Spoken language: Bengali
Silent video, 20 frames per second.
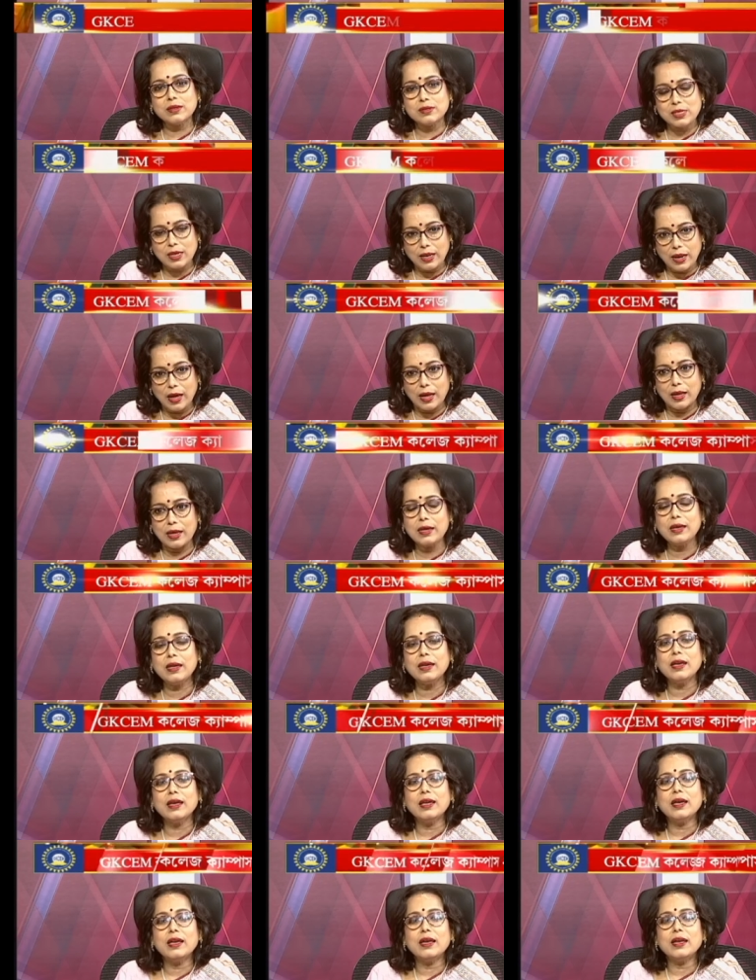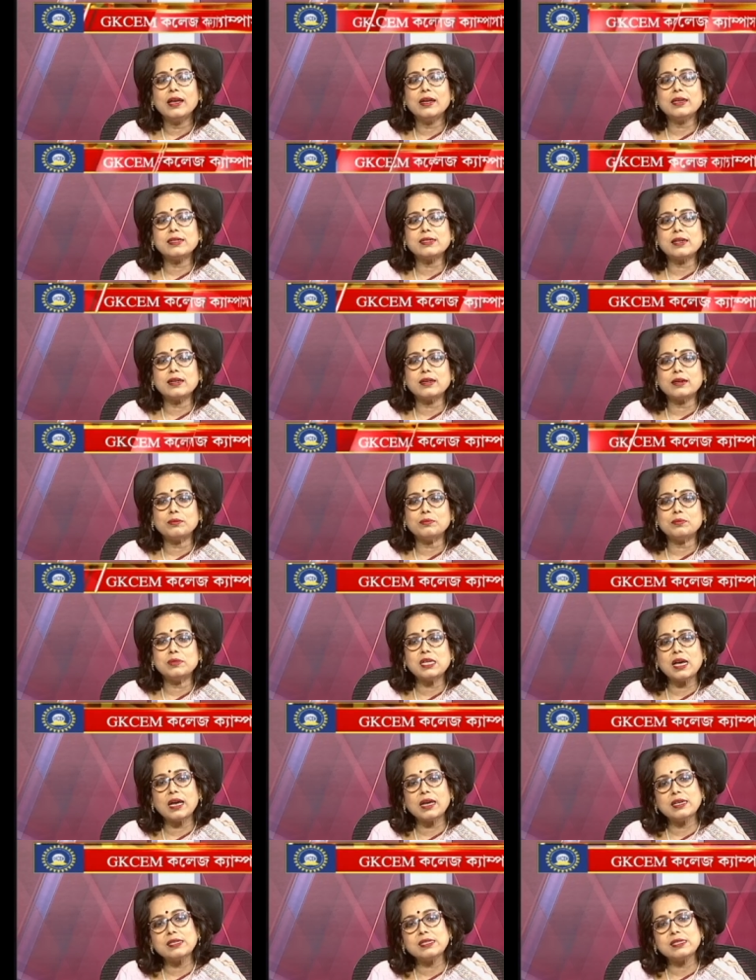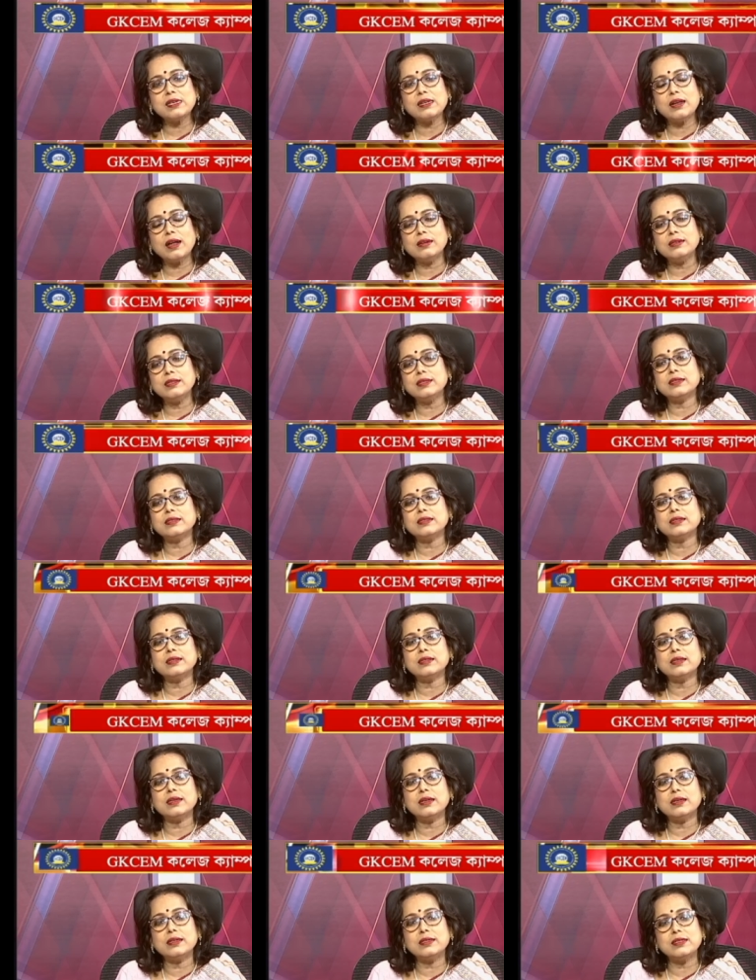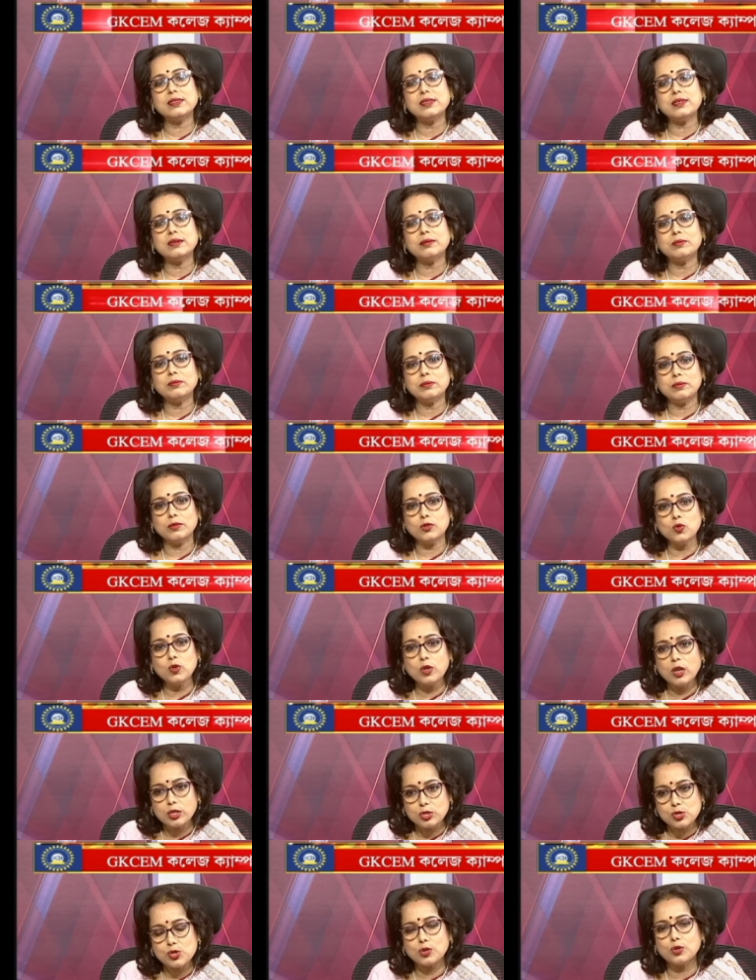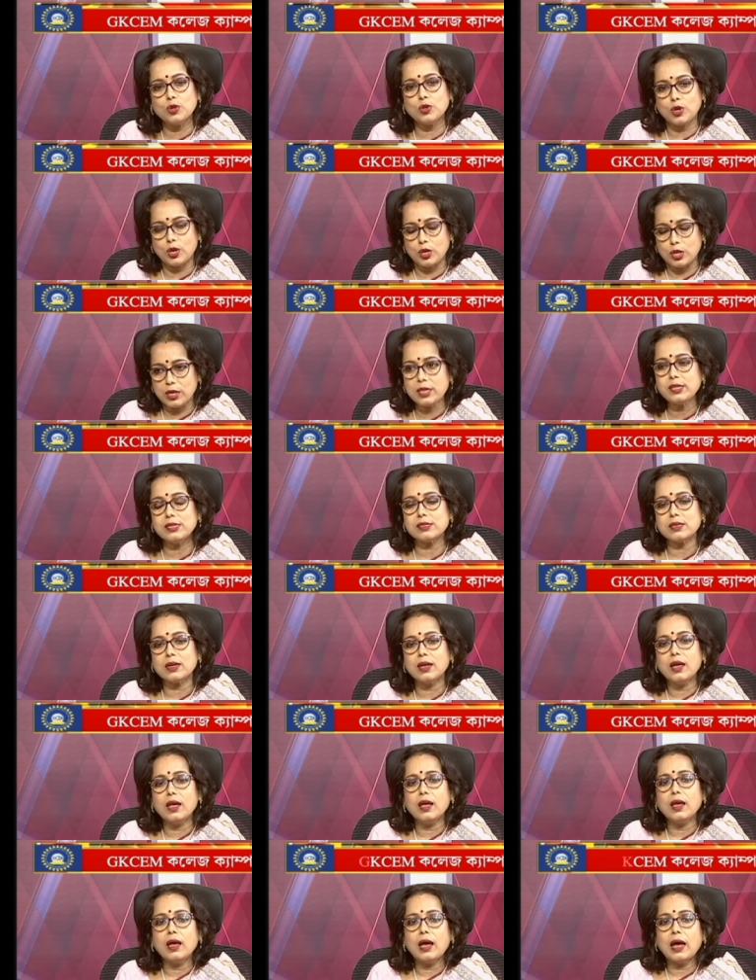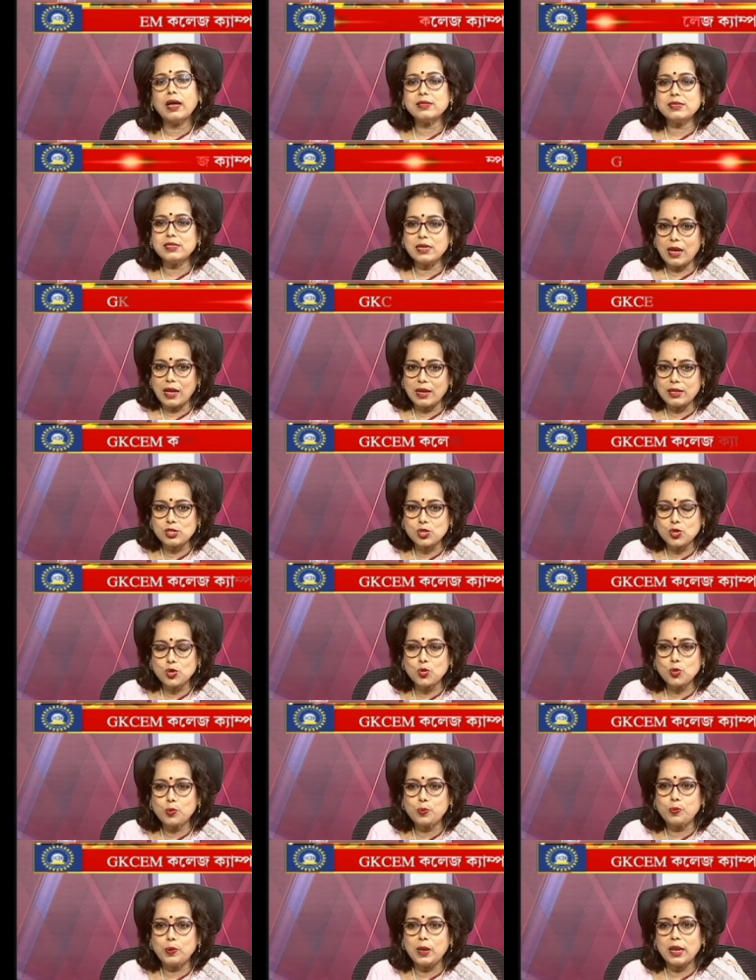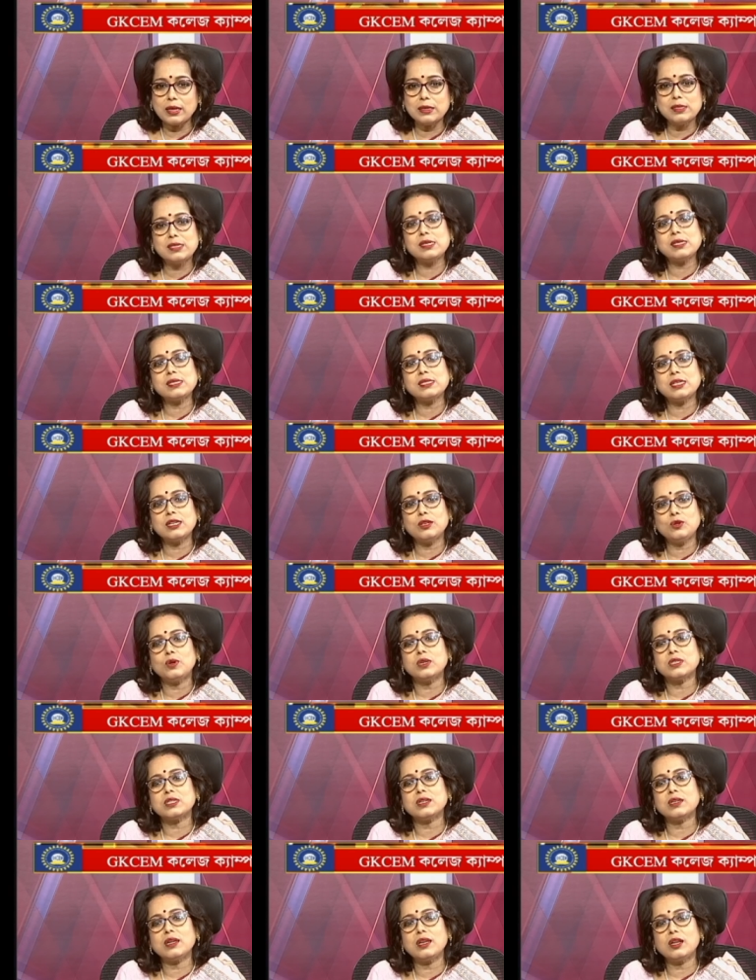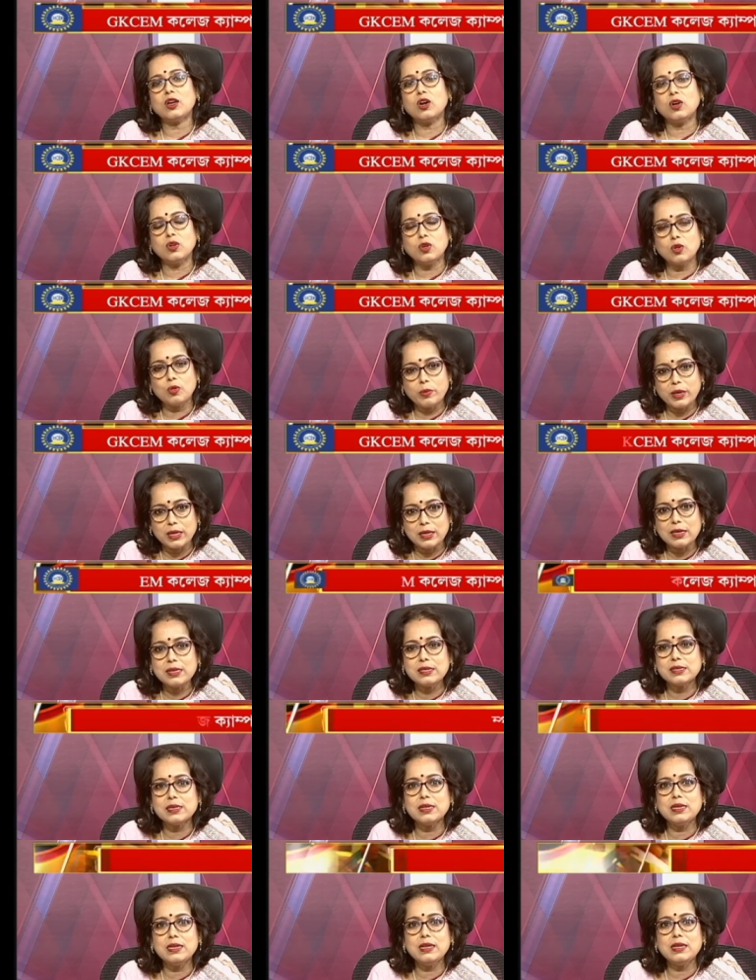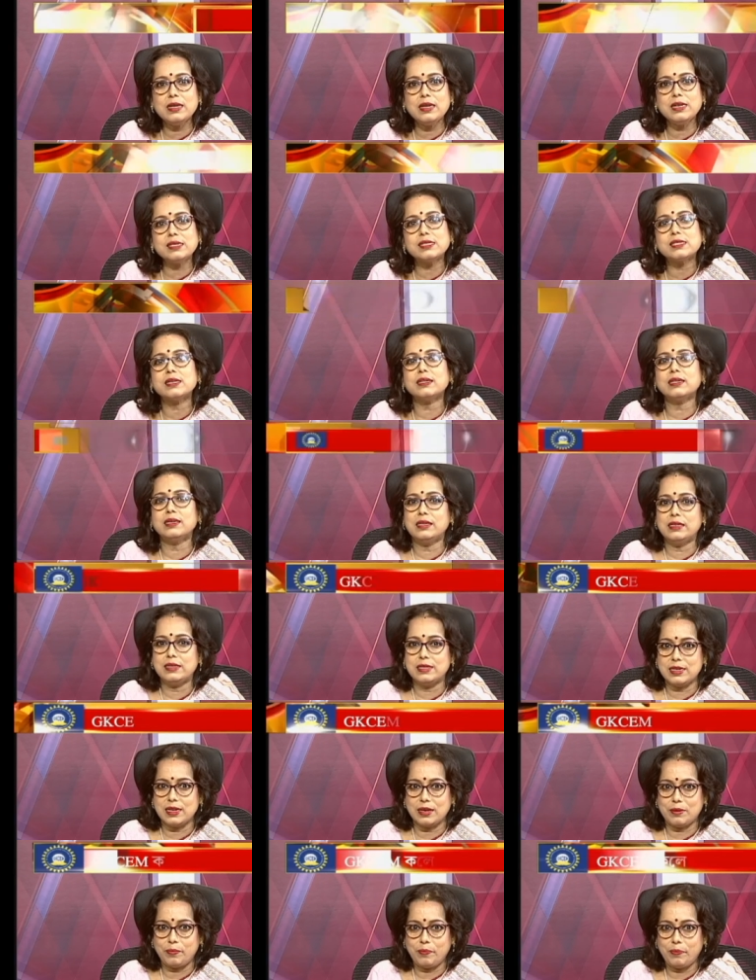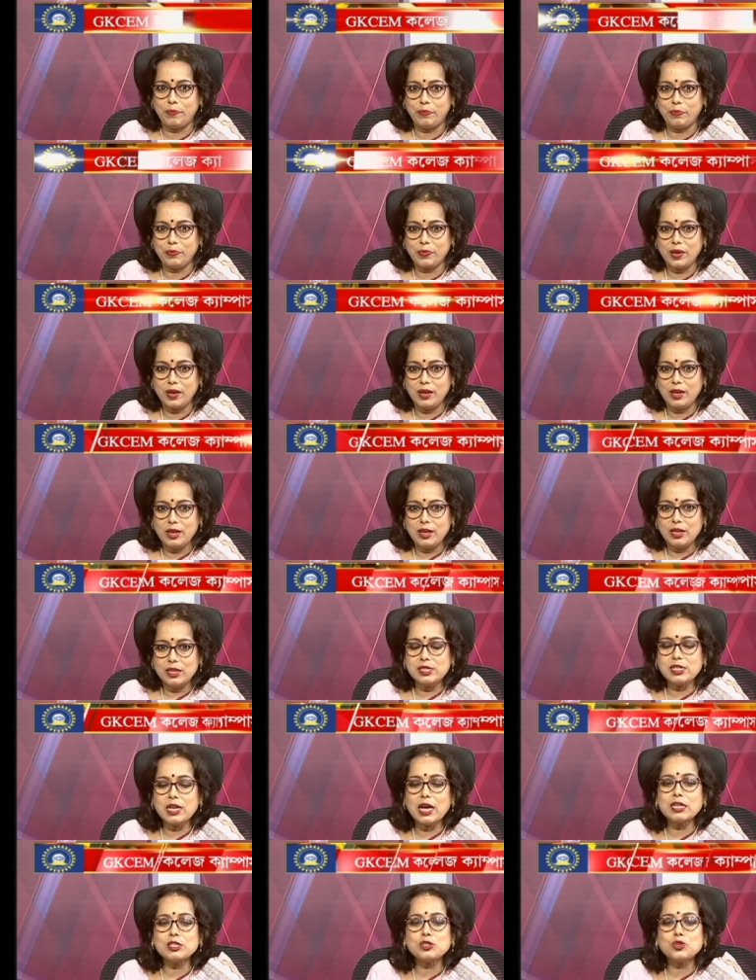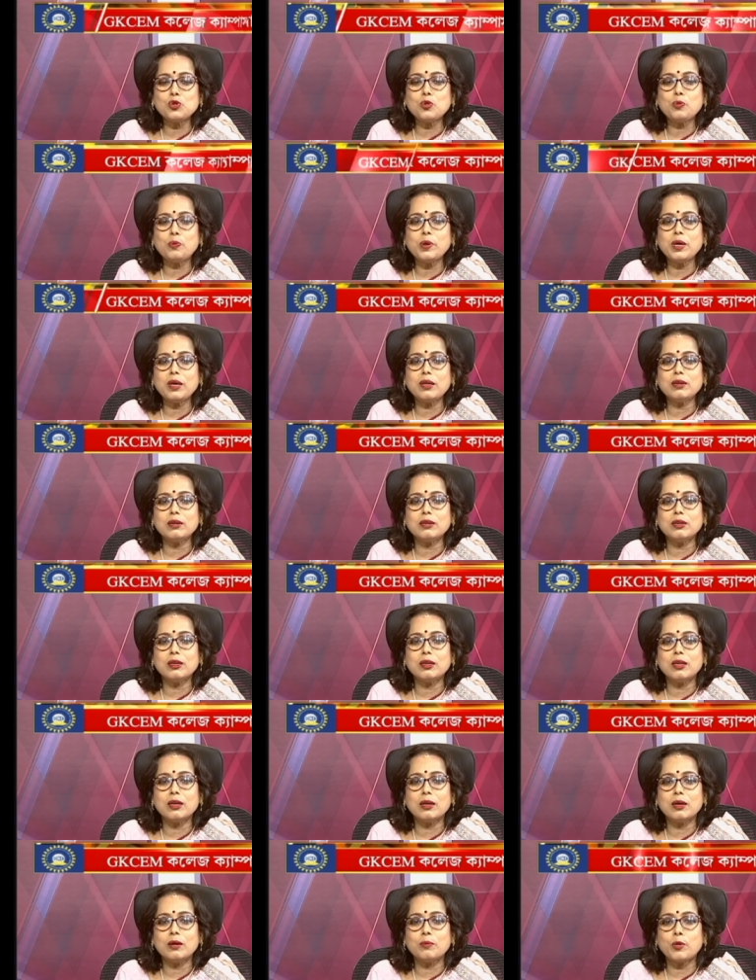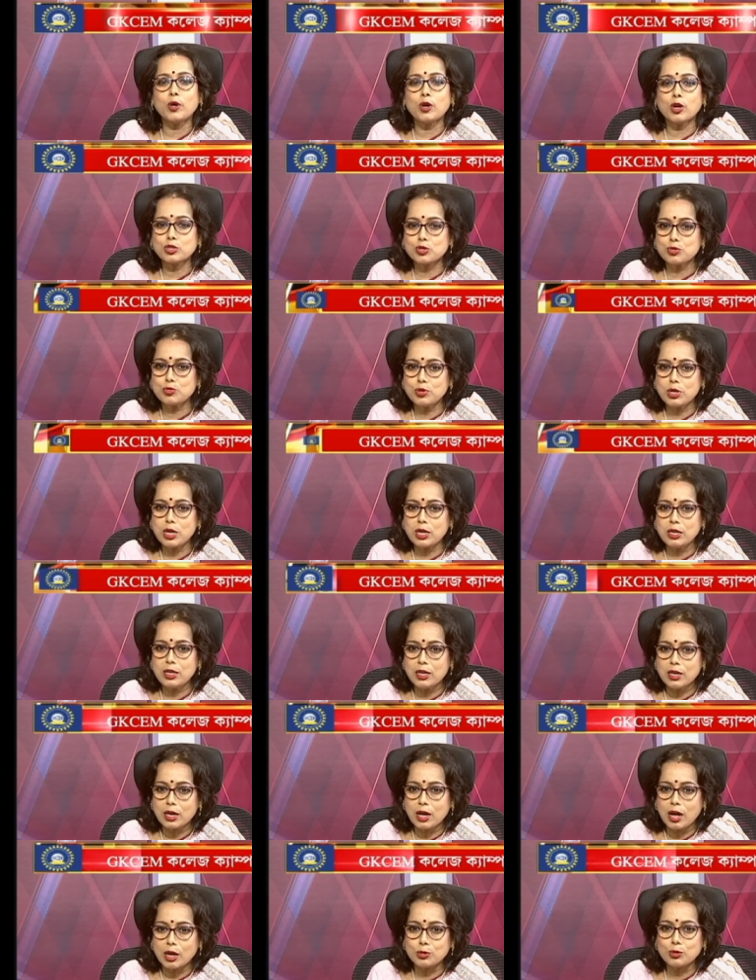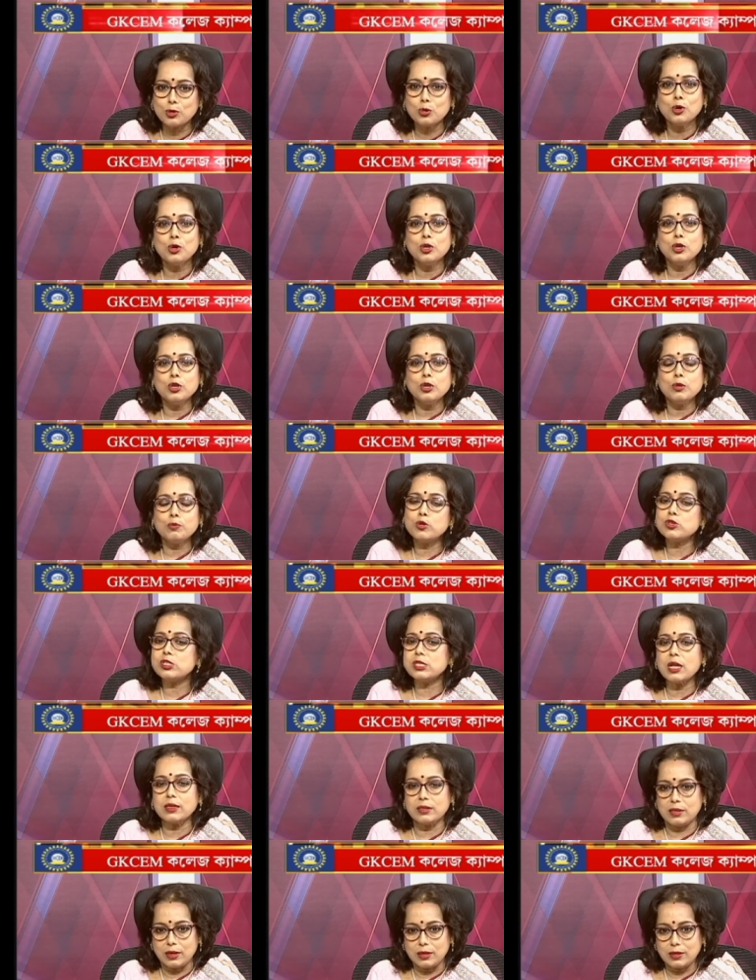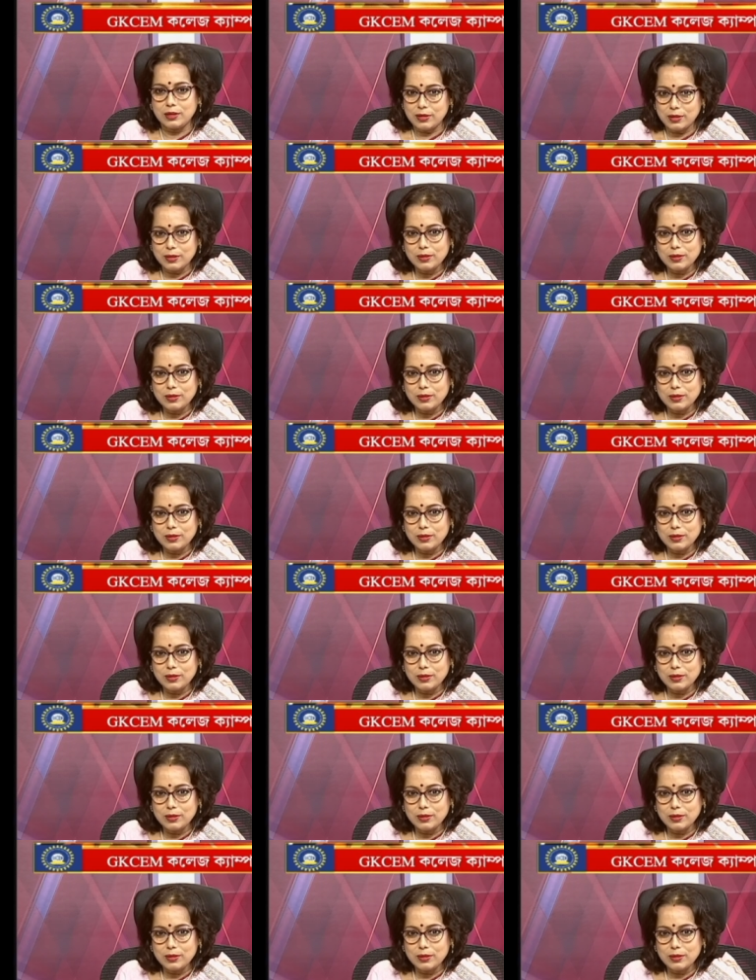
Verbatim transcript: জেলায় এটা এর আন্ডারে একটি উল্লেখযোগ্য কলেজ আর জেআইএস গ্রুপ লার্জেস্ট এডুকেশনাল কংগ্লোমারেট ইন ইস্টার্ন ইন্ডিয়া জেআইএস গ্রুপের পড়াশোনা নিয়ে কারো প্রশ্নাতীত